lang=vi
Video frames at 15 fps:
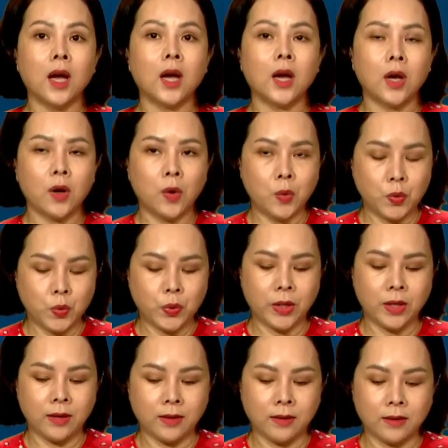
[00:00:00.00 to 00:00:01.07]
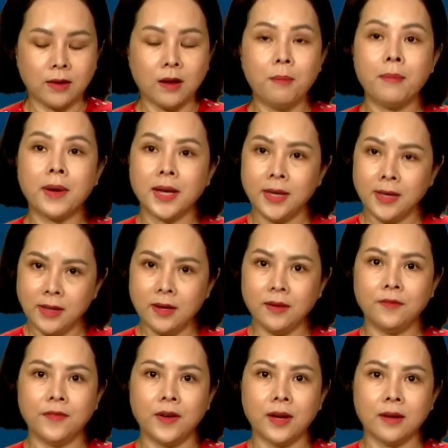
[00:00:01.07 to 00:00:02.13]
câu chuyện có mấy nhân
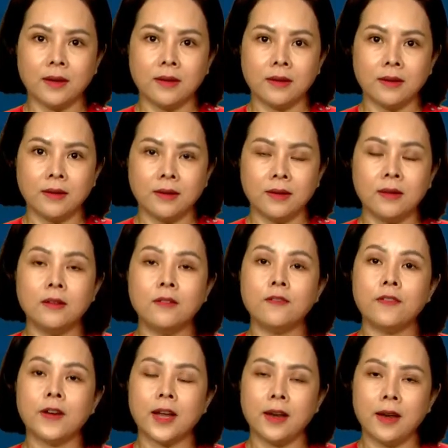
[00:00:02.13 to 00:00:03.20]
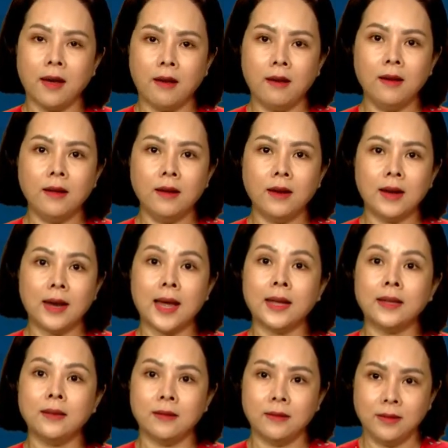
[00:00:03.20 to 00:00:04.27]
vật và đó là
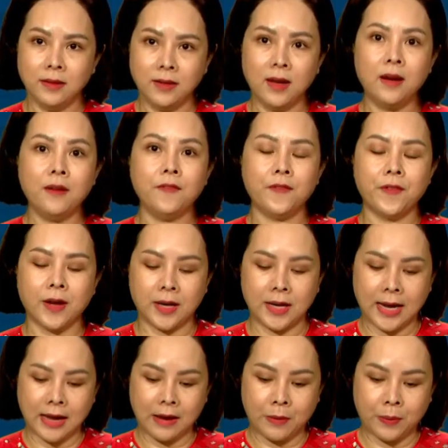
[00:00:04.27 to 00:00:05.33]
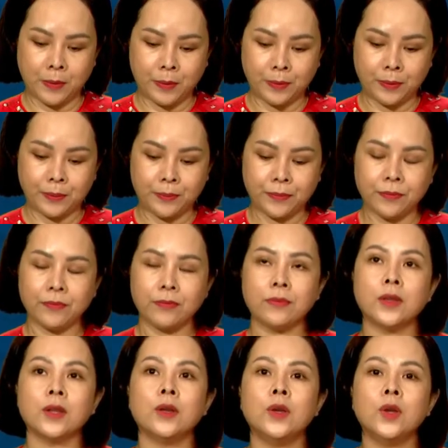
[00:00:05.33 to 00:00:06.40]
những nhân vật nào?
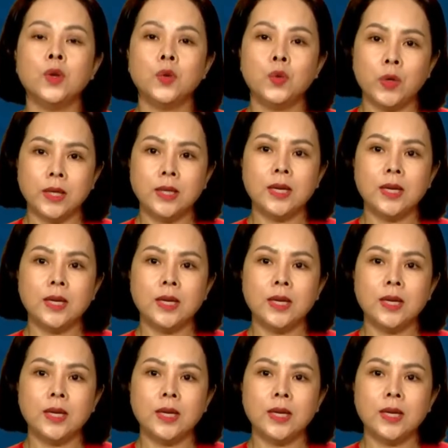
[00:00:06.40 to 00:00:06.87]
Chuyện